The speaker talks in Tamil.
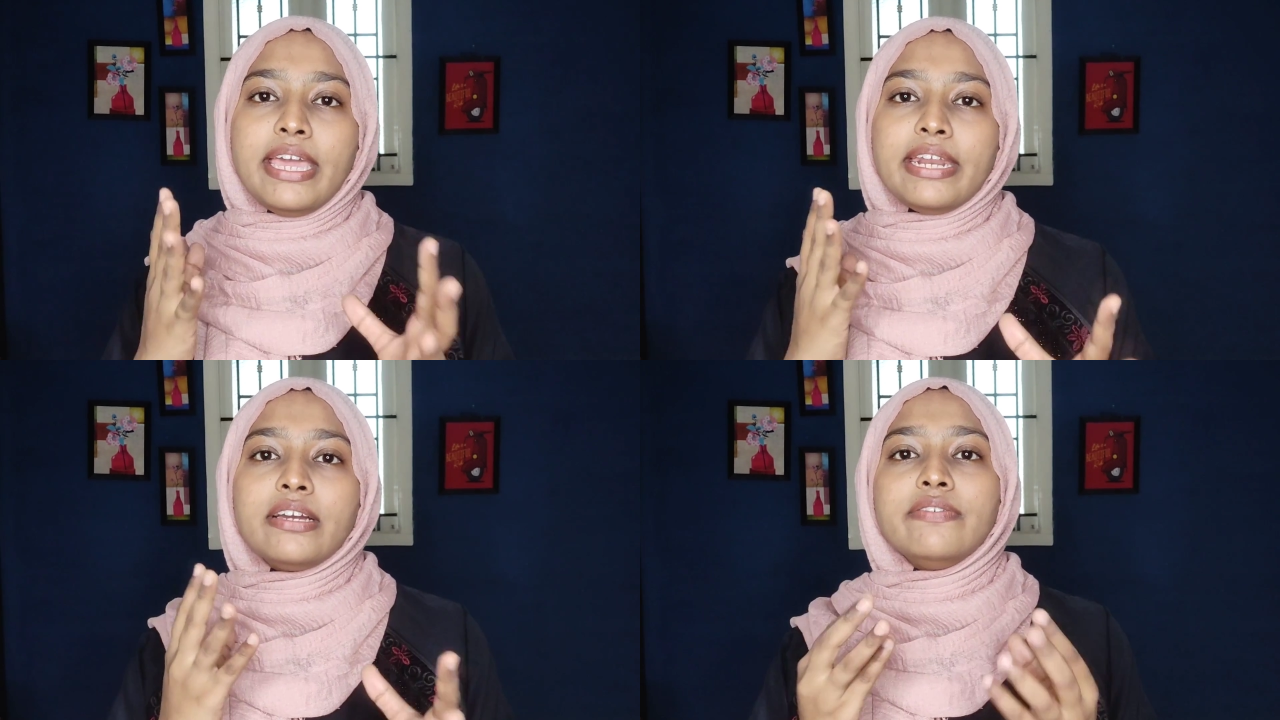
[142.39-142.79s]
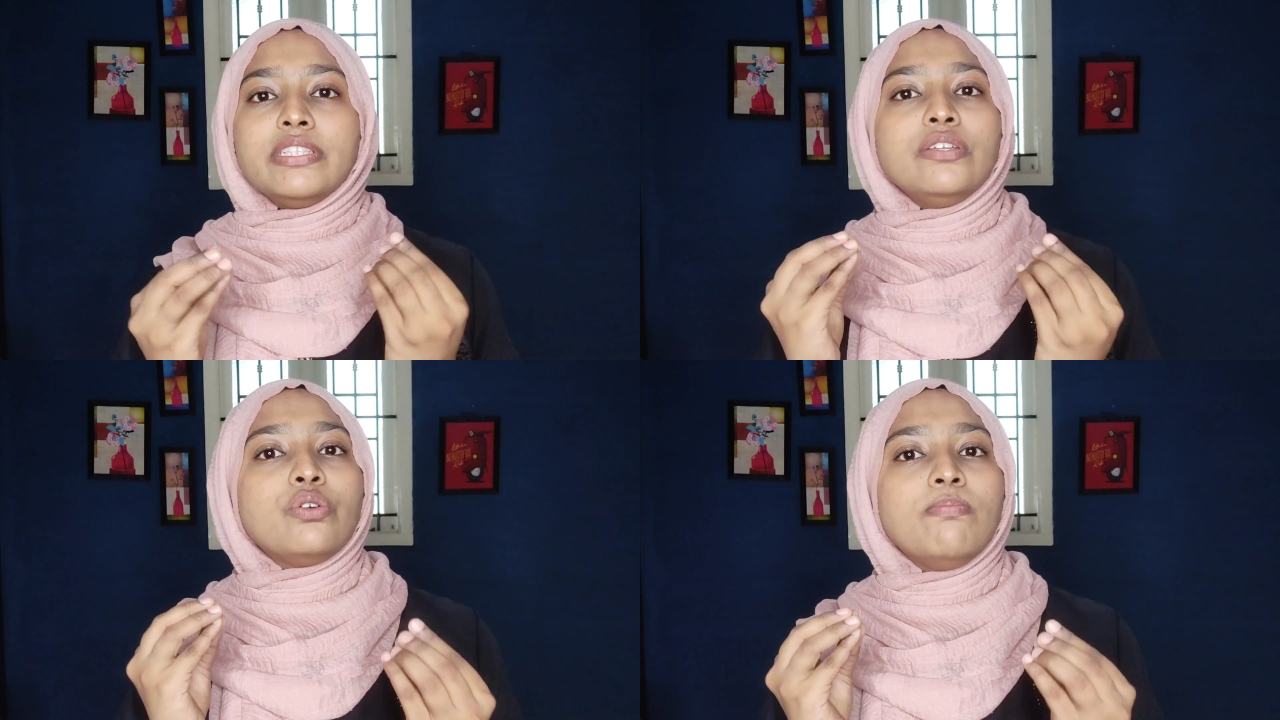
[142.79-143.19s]
எனக்கு
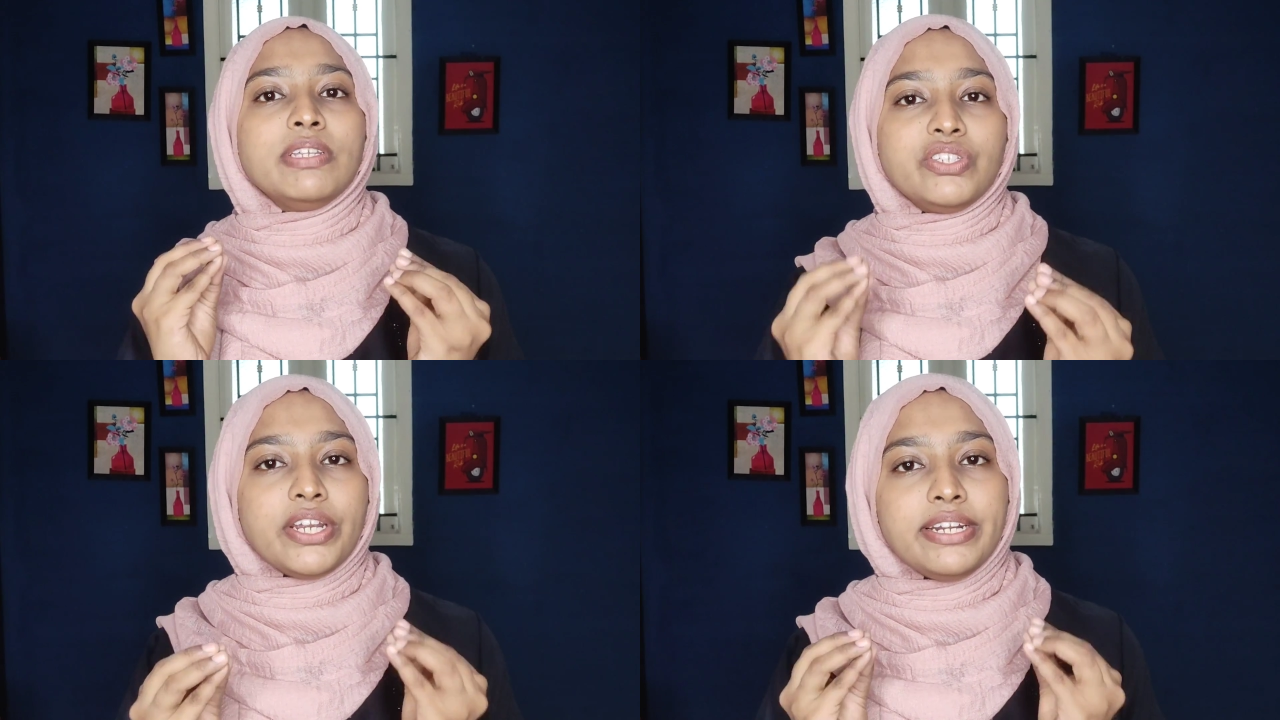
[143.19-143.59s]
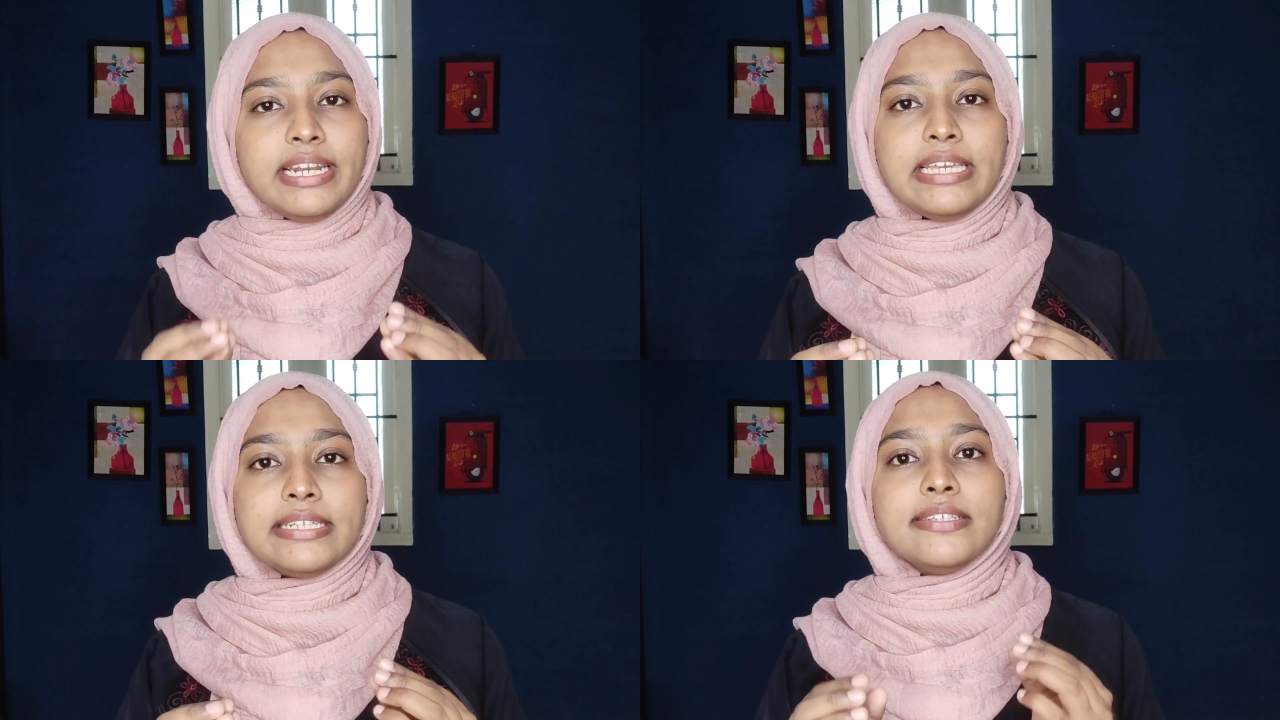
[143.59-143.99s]
வந்து ரொம்ப
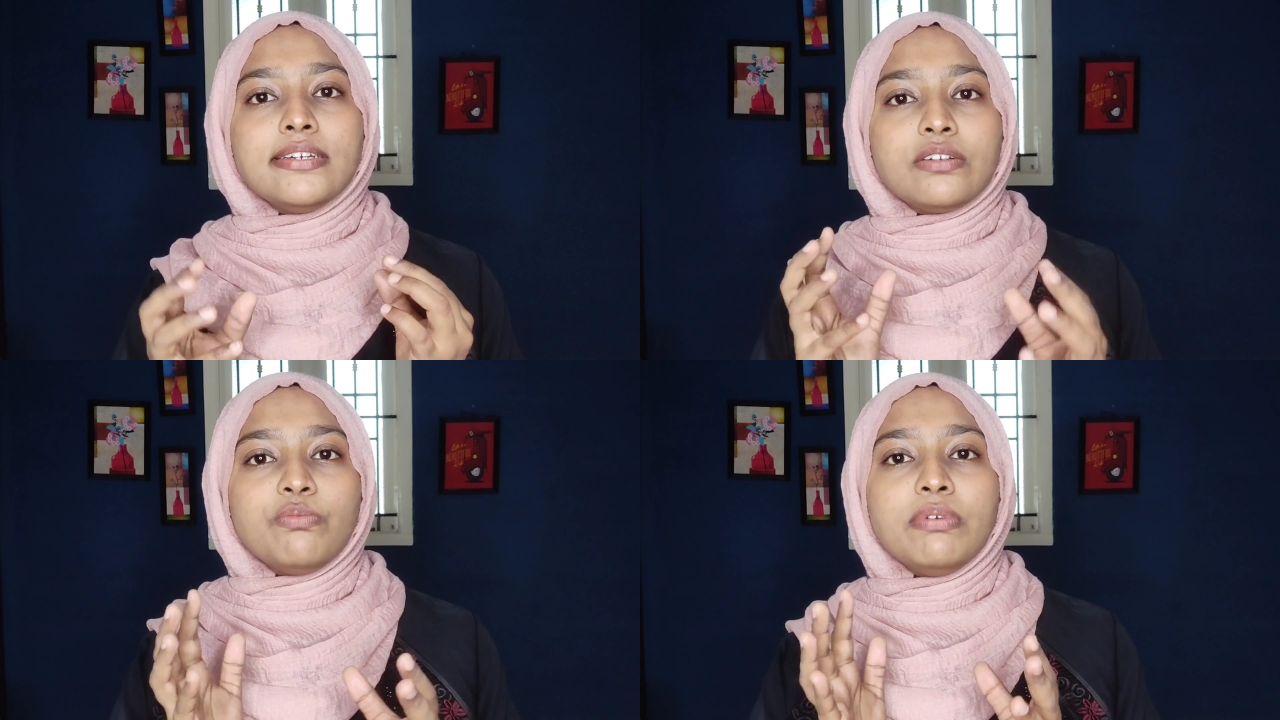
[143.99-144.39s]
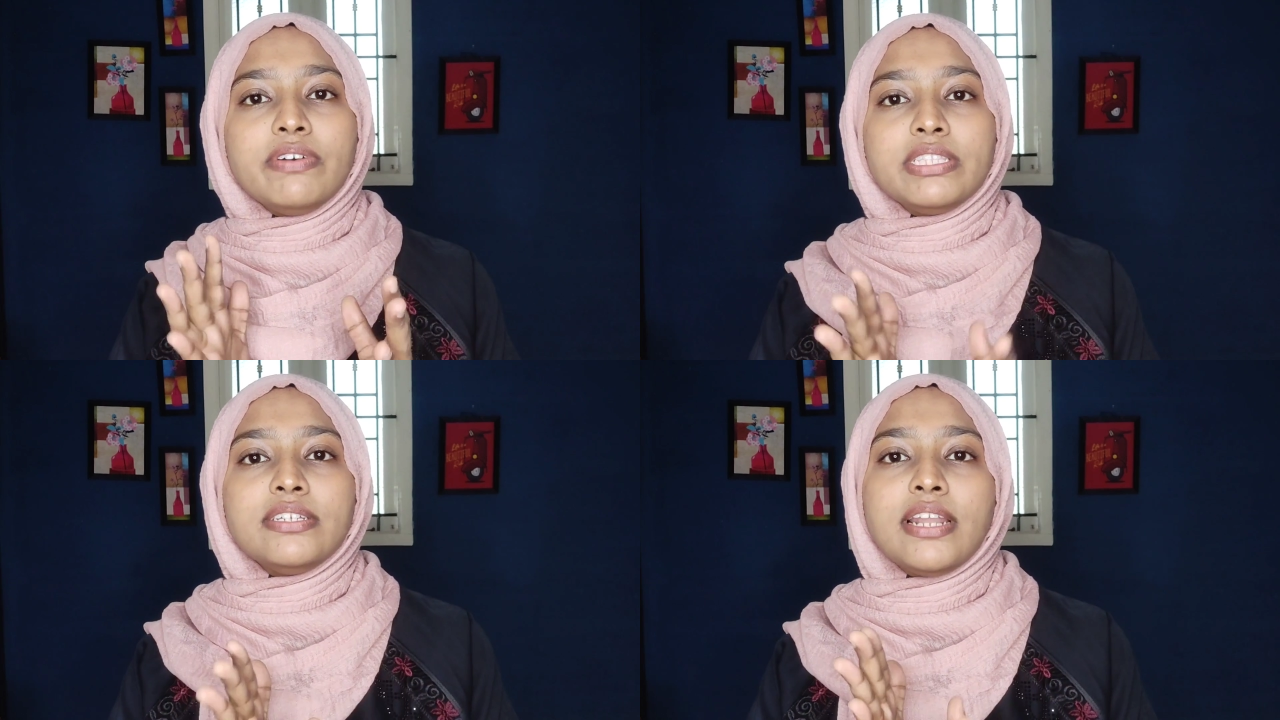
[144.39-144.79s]
ஜென்டில் இது ரொம்ப
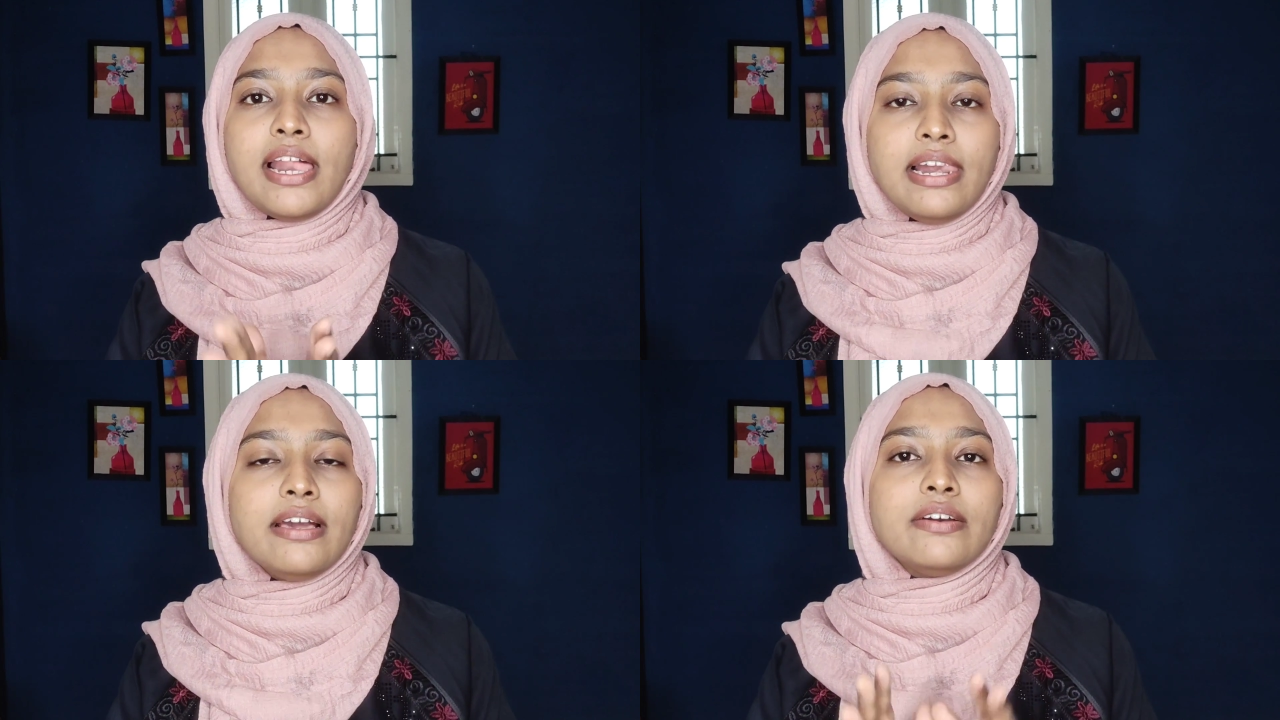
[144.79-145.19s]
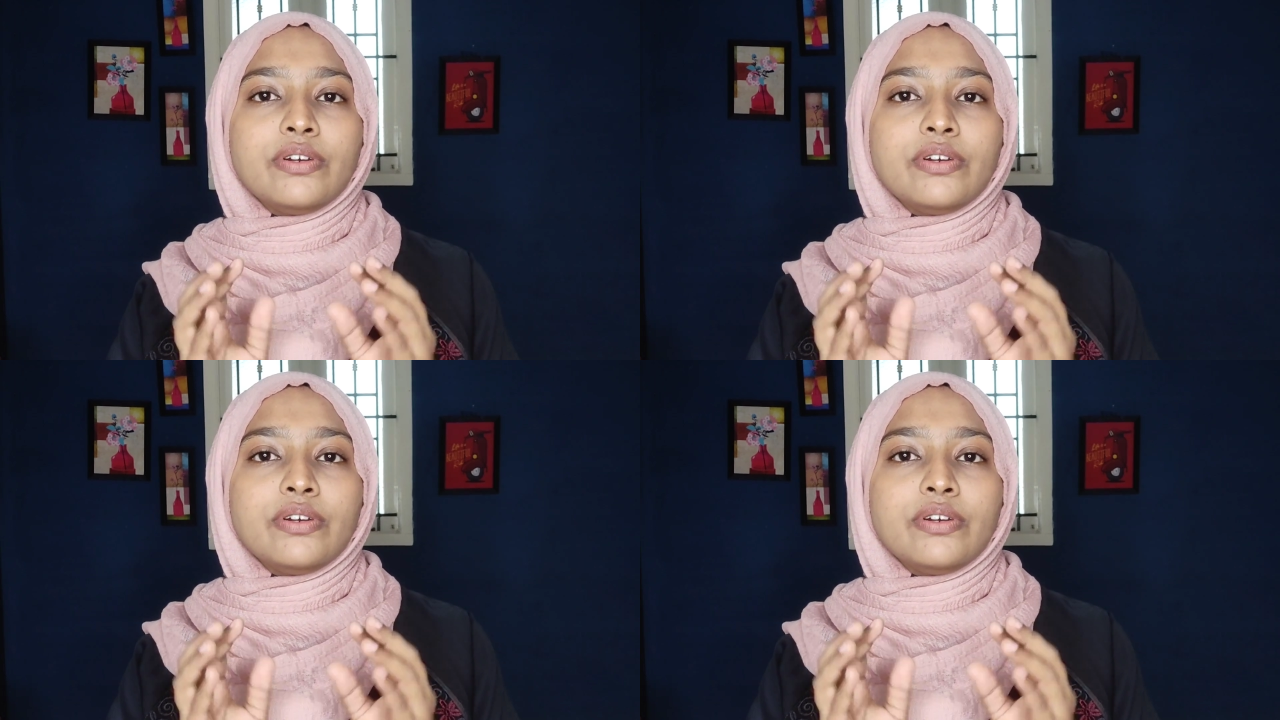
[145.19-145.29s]
வந்து நல்ல